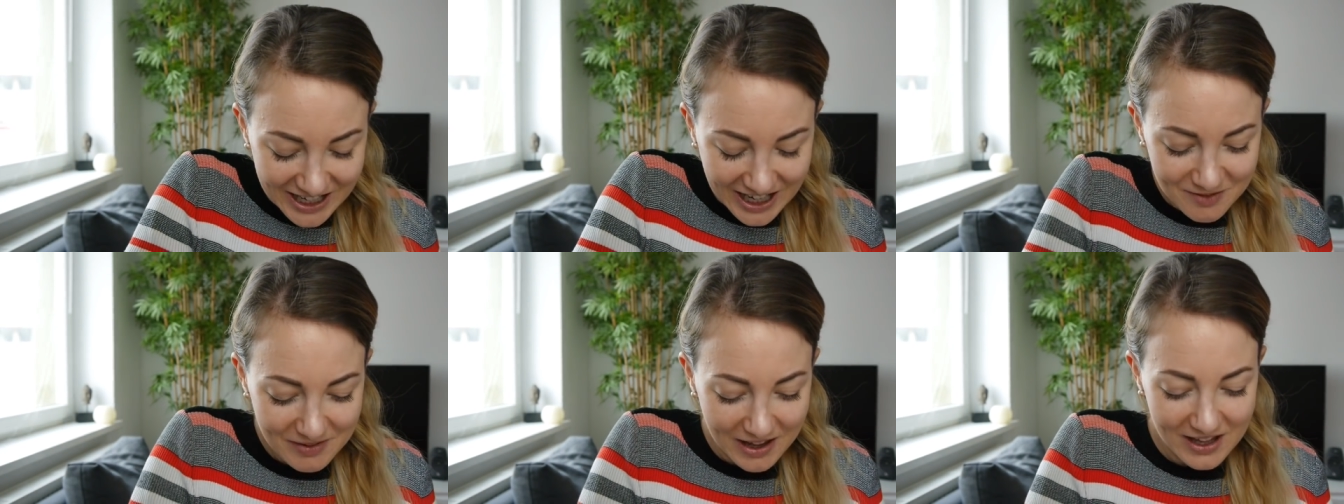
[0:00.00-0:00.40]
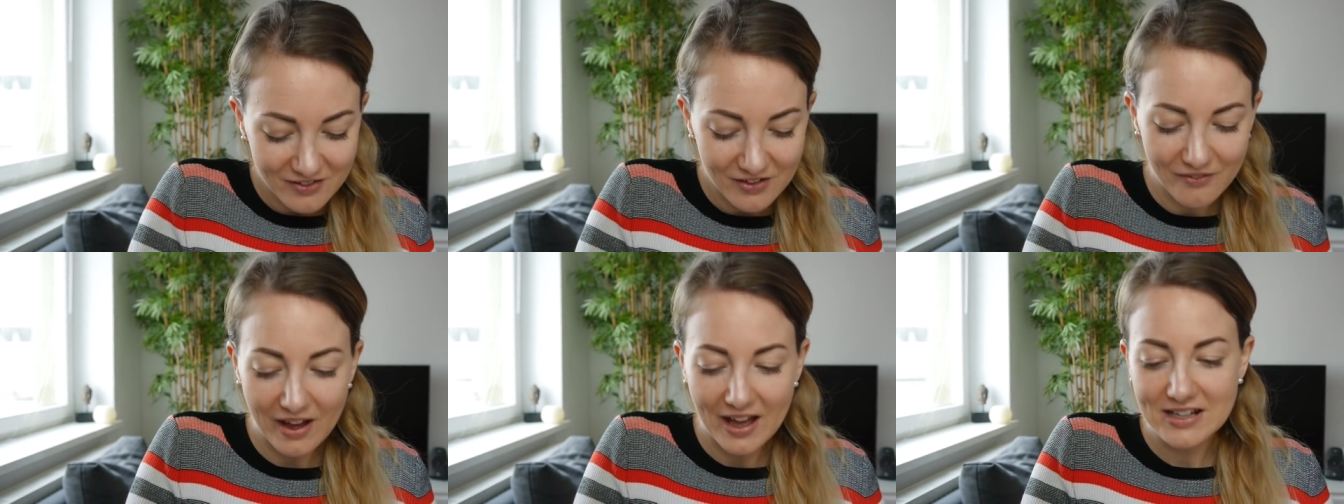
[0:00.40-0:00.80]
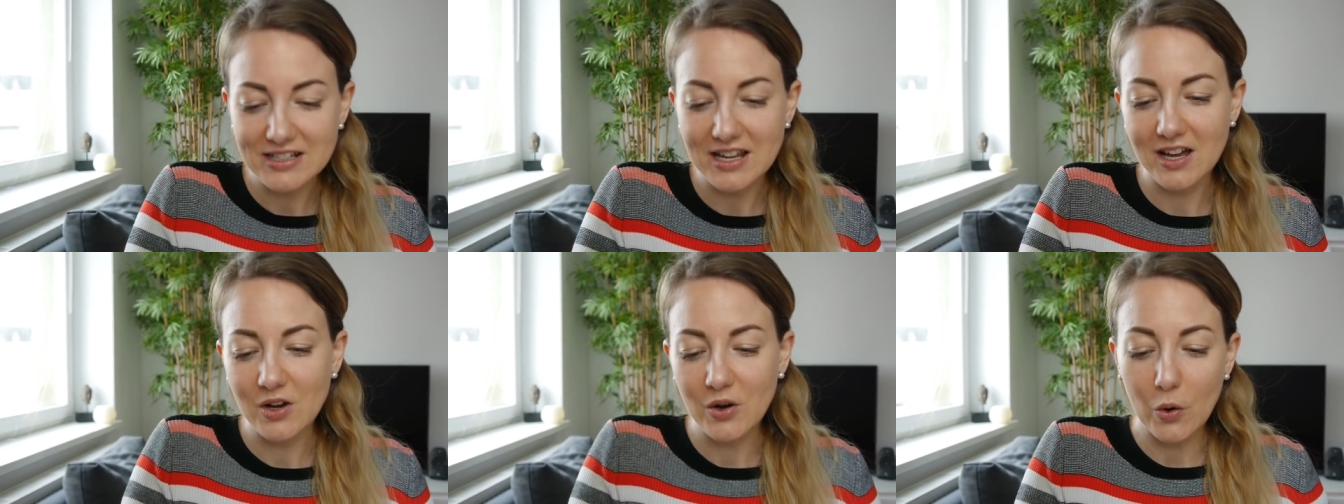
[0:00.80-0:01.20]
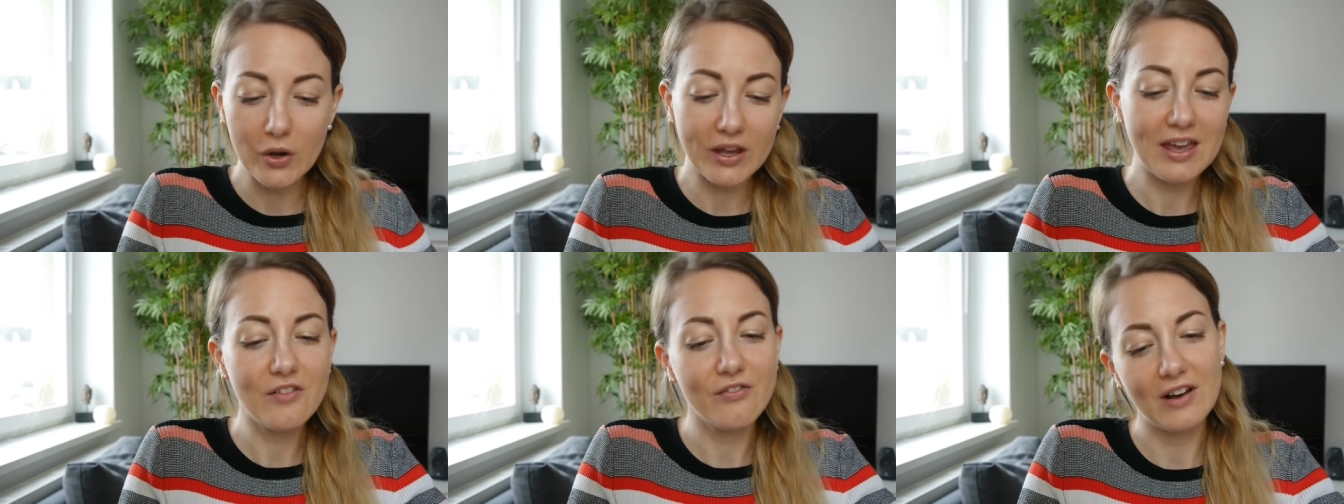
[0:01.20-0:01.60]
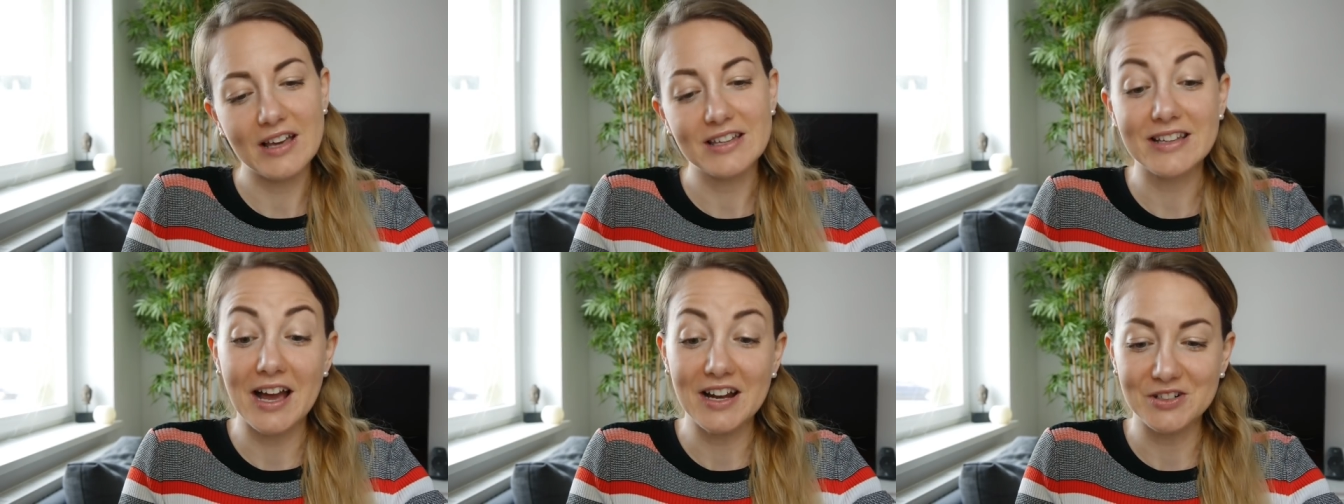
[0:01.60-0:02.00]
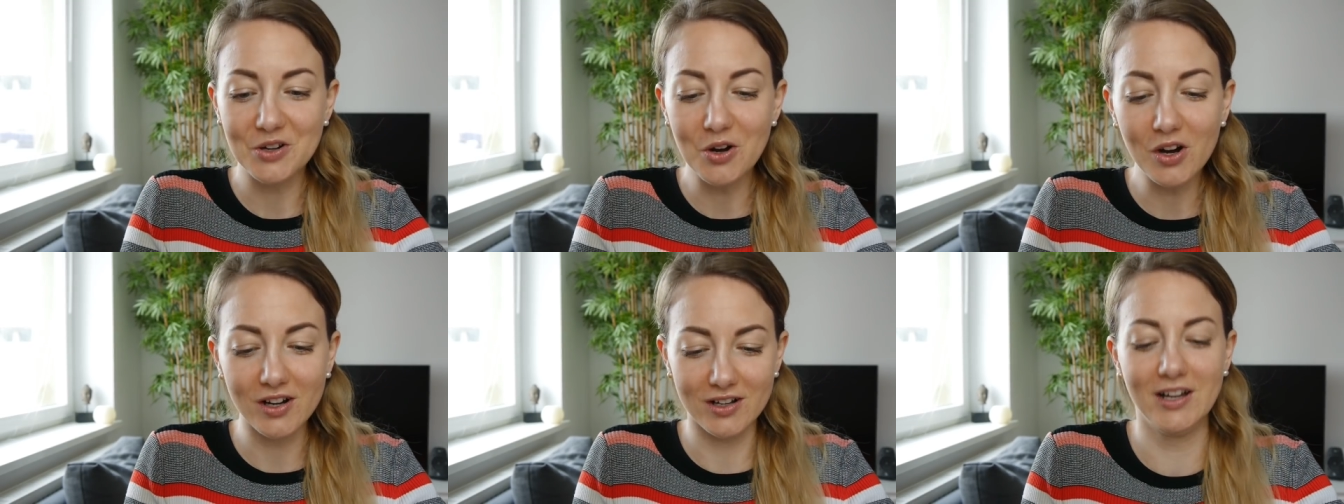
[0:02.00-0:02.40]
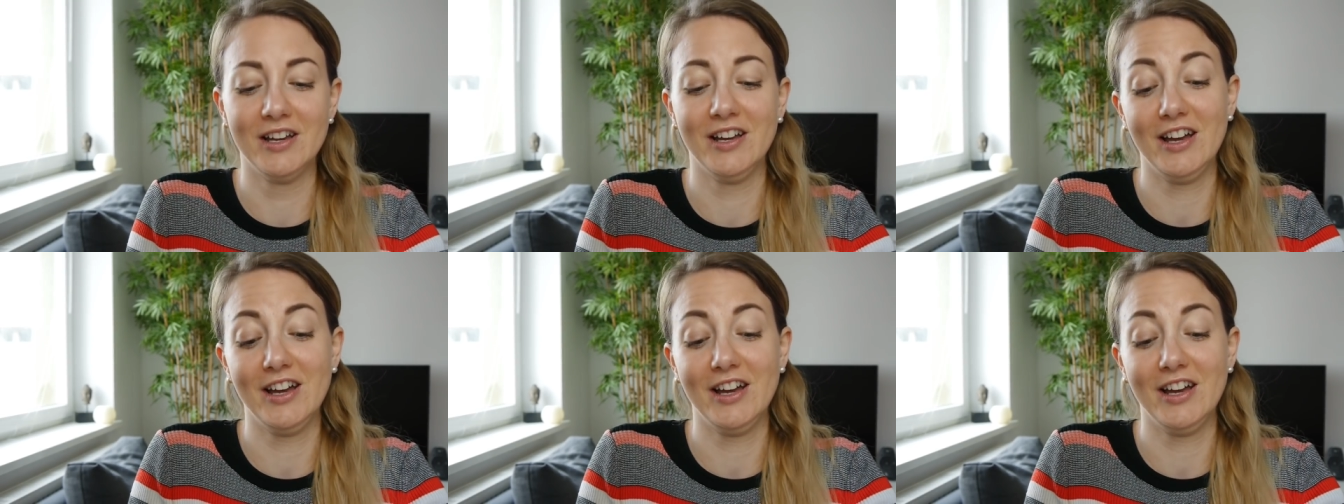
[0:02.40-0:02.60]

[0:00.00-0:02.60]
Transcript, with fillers: Dann machen wir weiter. Okay, vielleicht kann doch.